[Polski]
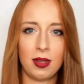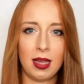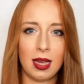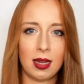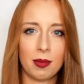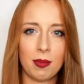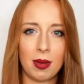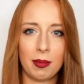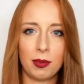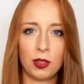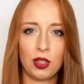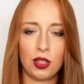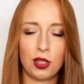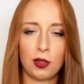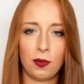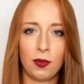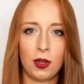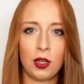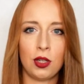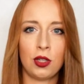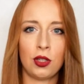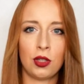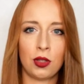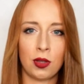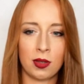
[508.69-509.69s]
Jak mam gdzieś
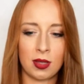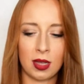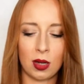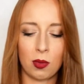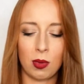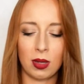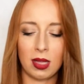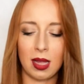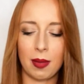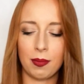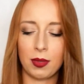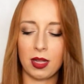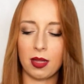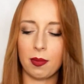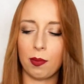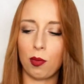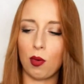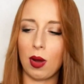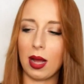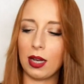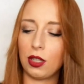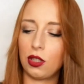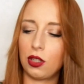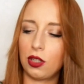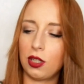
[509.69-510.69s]
wyjść, to zakładam ten
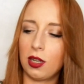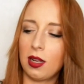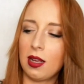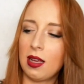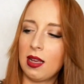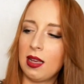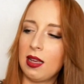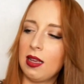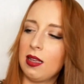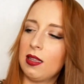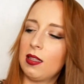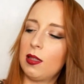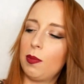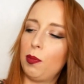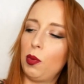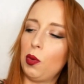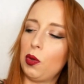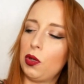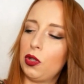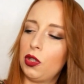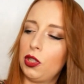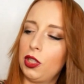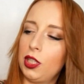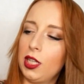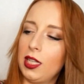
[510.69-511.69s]
płaszcz.
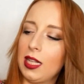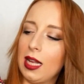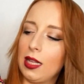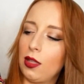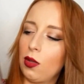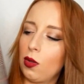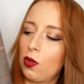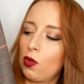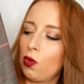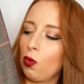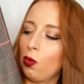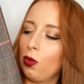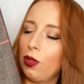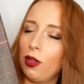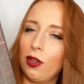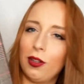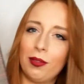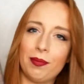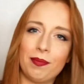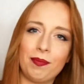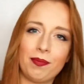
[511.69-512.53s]
Spójrzcie na to cudo.